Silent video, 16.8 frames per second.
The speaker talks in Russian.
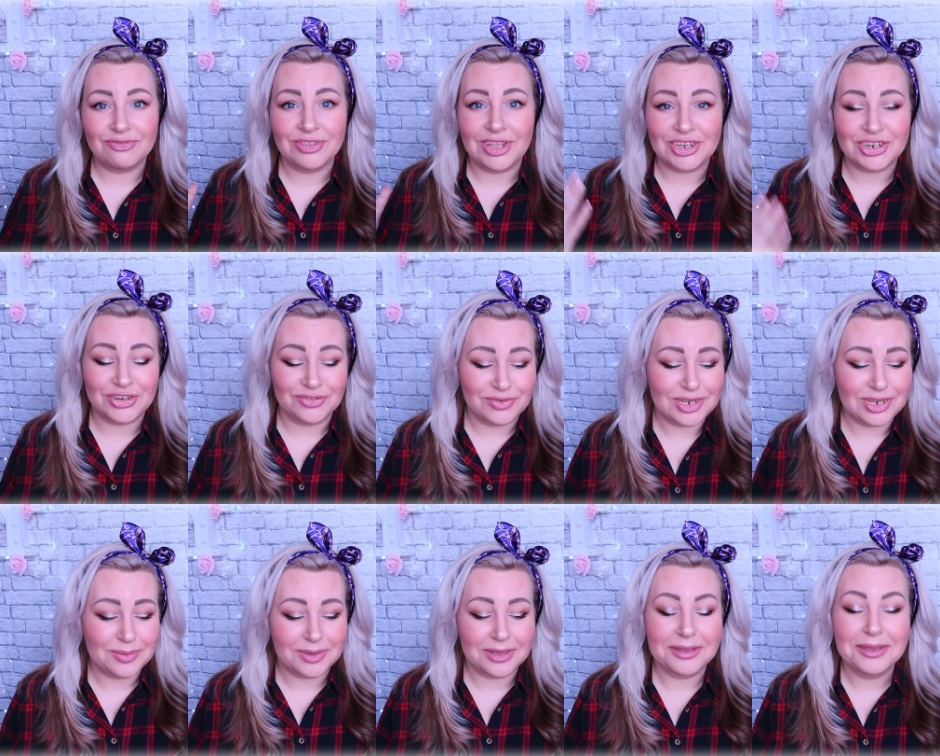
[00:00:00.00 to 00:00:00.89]
в наше
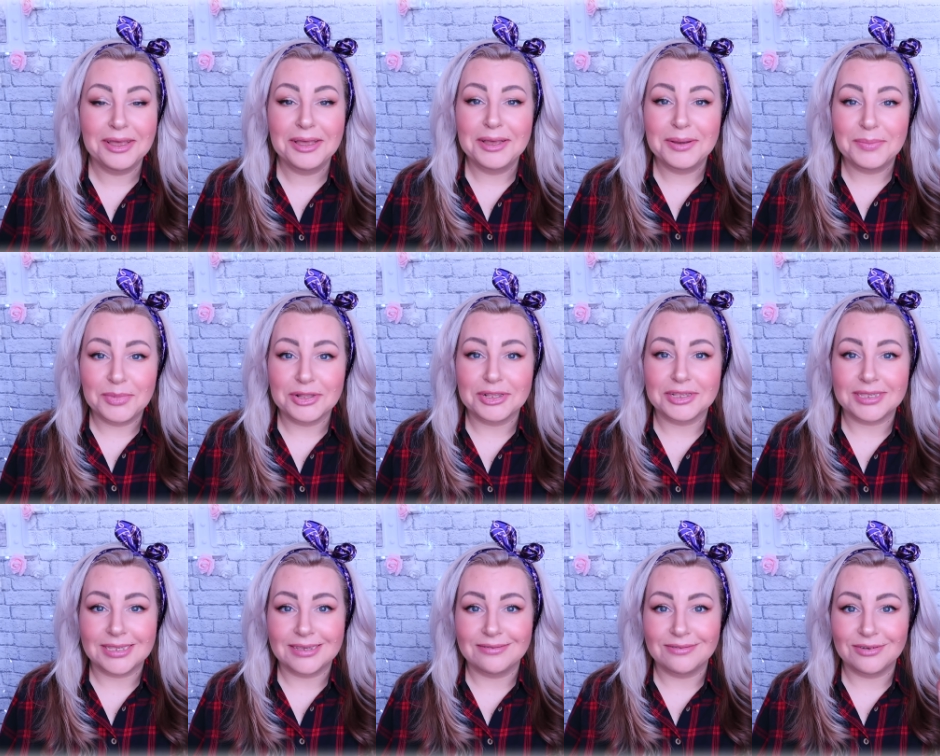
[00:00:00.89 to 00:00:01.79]
время мыло
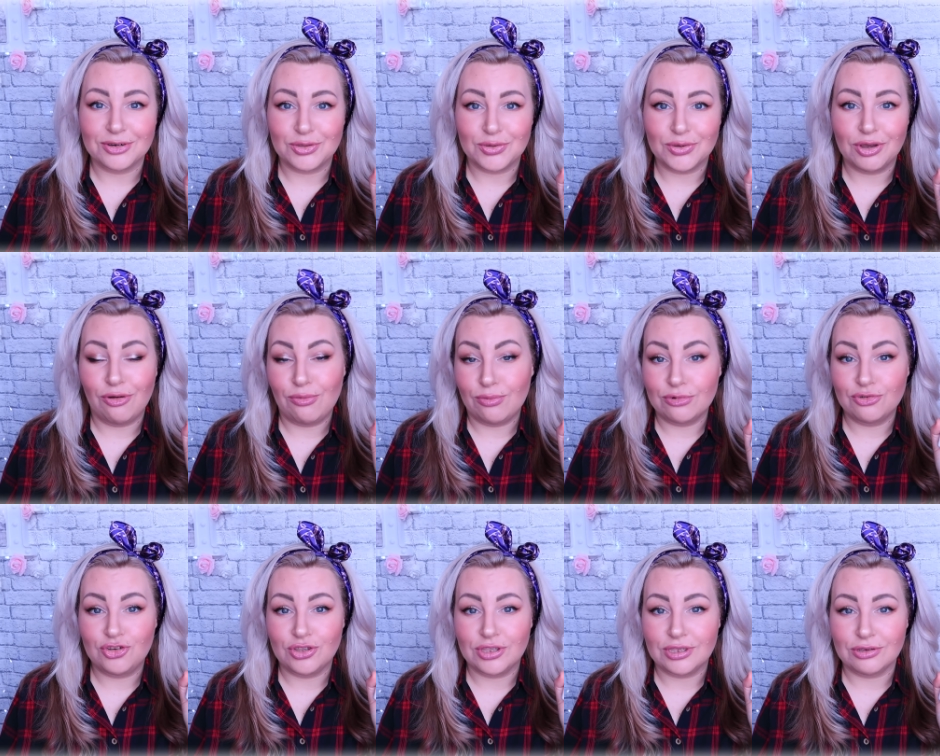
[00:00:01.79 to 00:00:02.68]
Севгар, то я вам
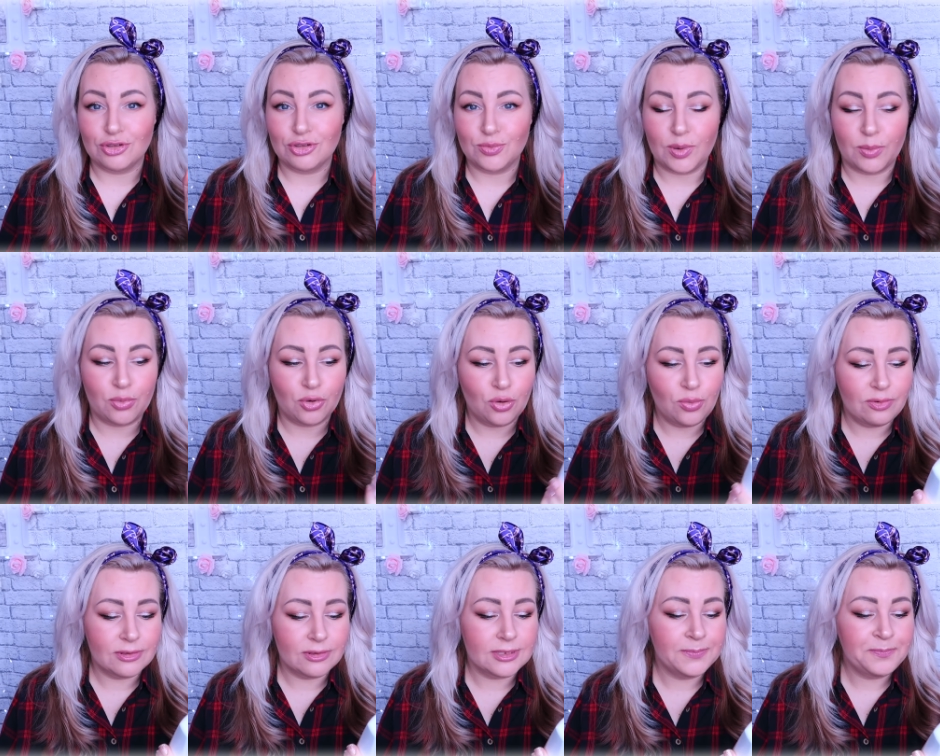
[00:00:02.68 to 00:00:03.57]
очень советую
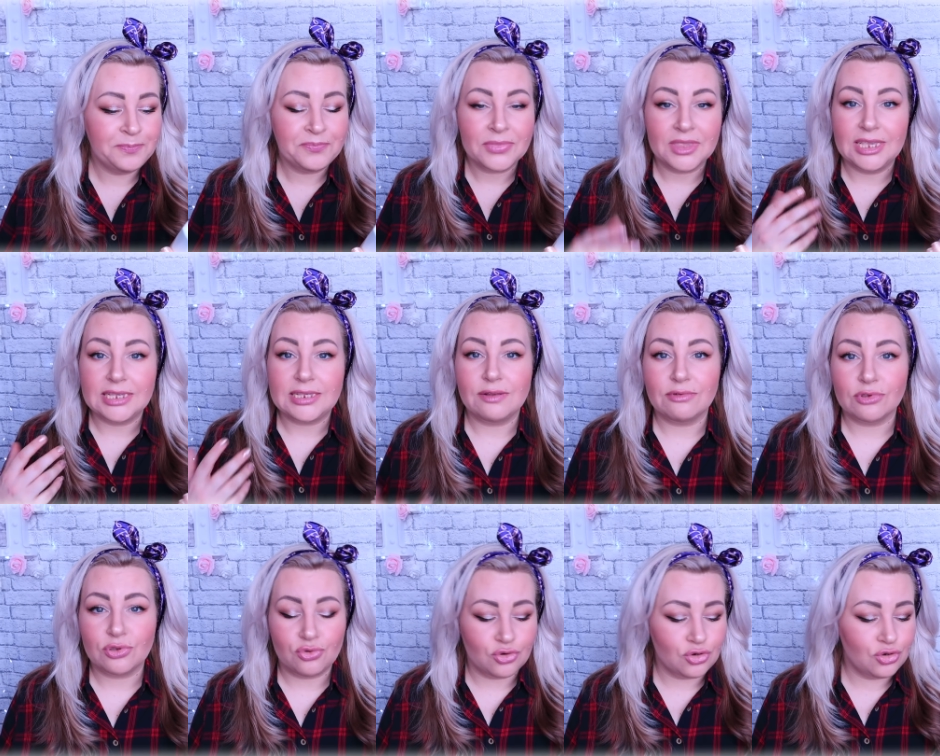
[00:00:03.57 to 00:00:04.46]
попробовать. Если у
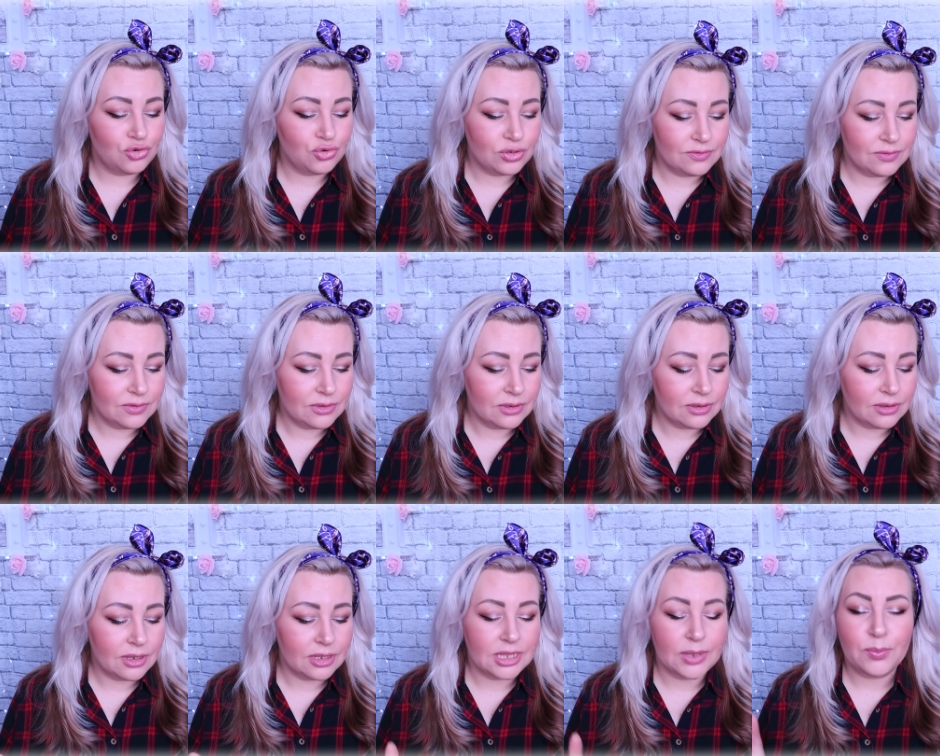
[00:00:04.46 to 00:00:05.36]
вас кожа
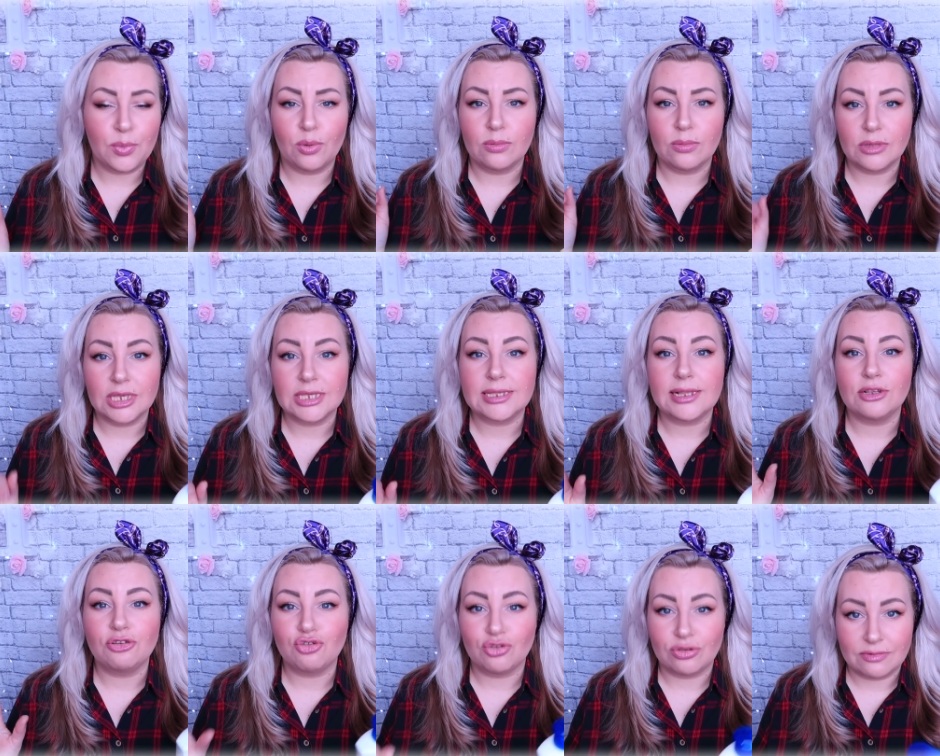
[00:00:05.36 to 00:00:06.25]
чувствительная, там, по-моему, есть
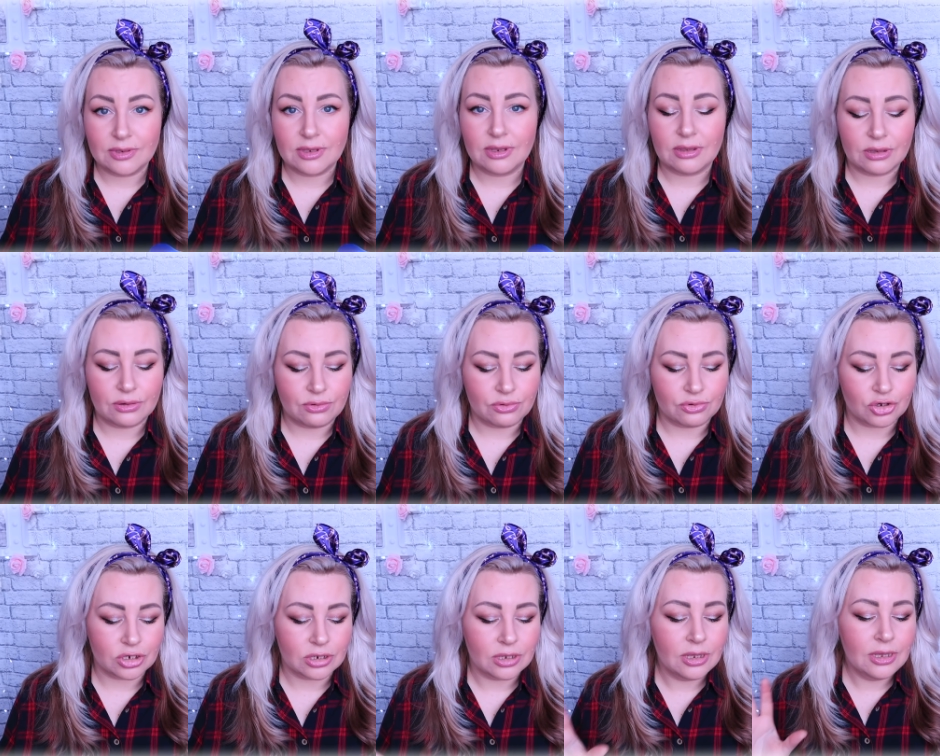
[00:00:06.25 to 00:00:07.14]
для чувствительной
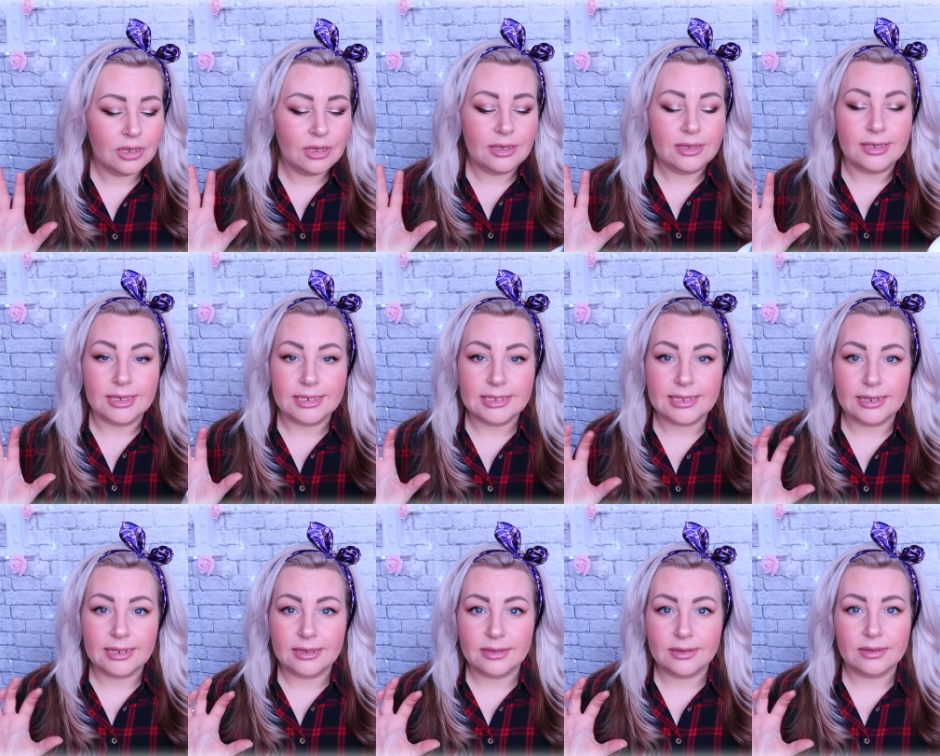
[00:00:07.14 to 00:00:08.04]
кожи.
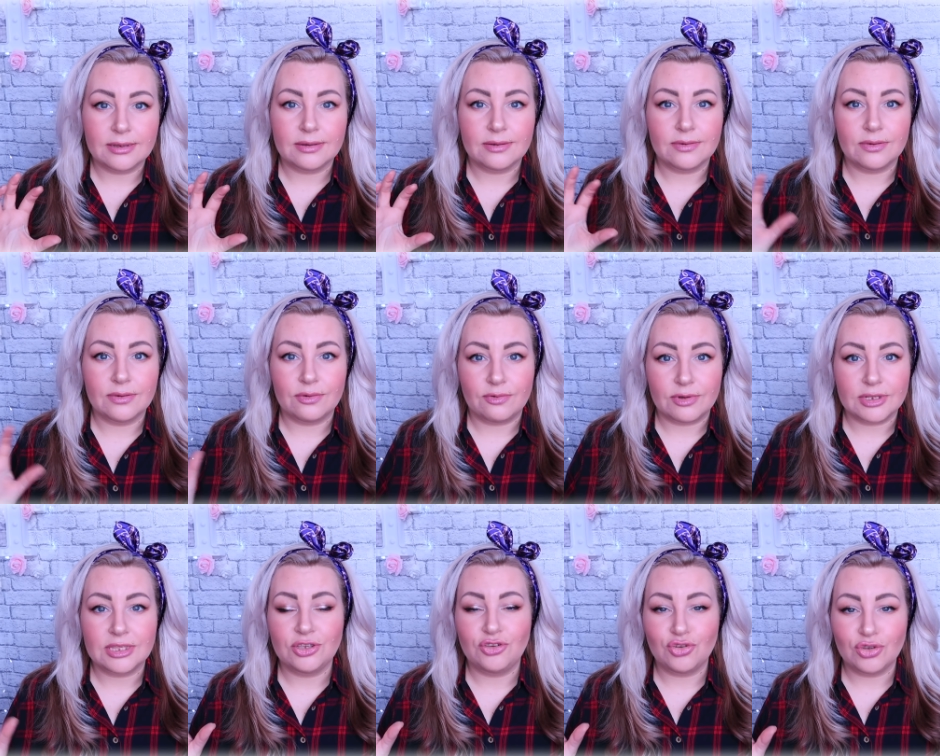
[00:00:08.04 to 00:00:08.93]
Если у
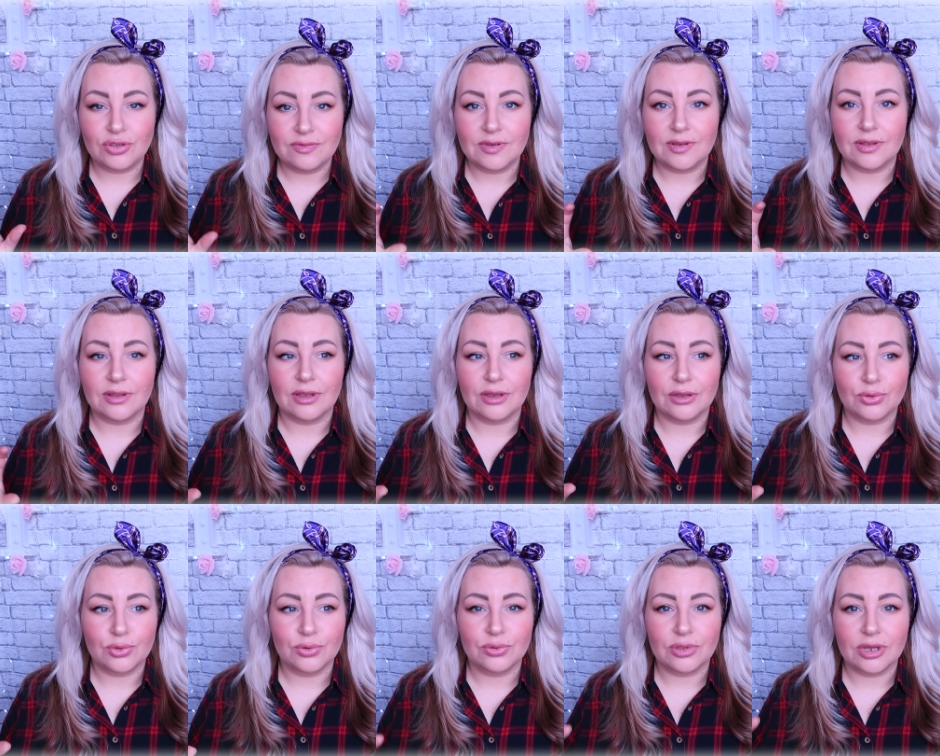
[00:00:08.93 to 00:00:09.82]
вас не чувствительная,
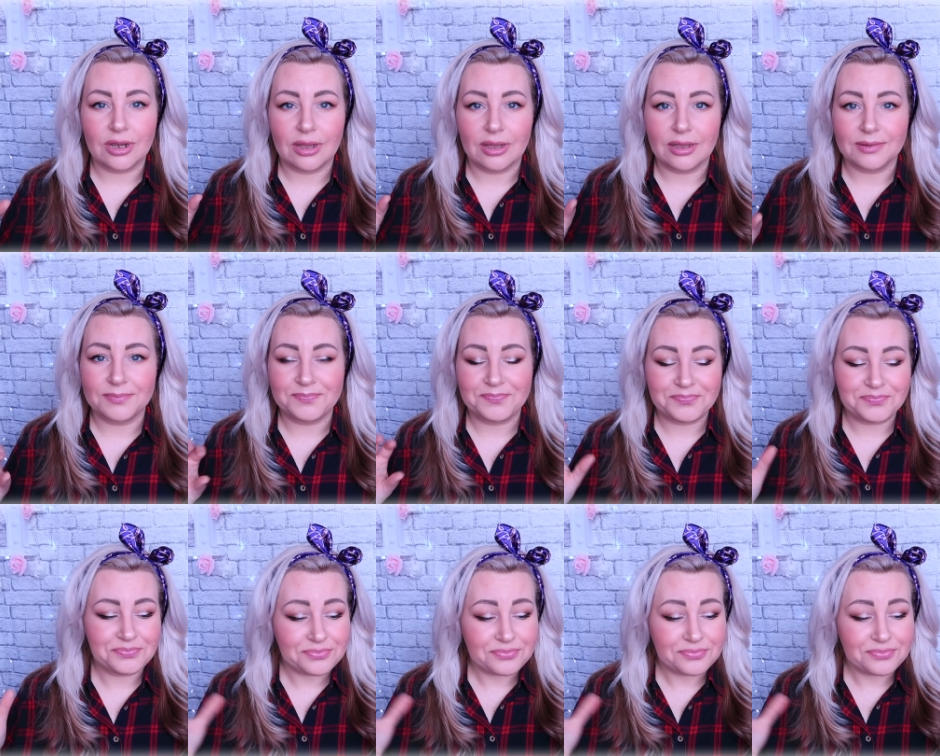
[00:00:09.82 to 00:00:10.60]
но такая